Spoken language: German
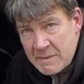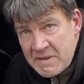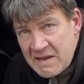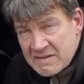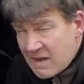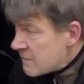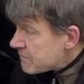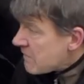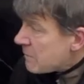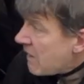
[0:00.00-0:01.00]
Meter
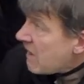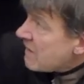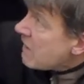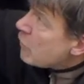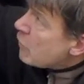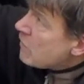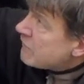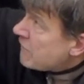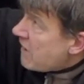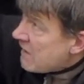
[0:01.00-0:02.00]
bei einer Höhe
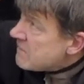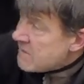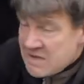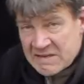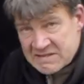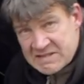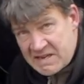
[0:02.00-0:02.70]
von 1,10 Meter.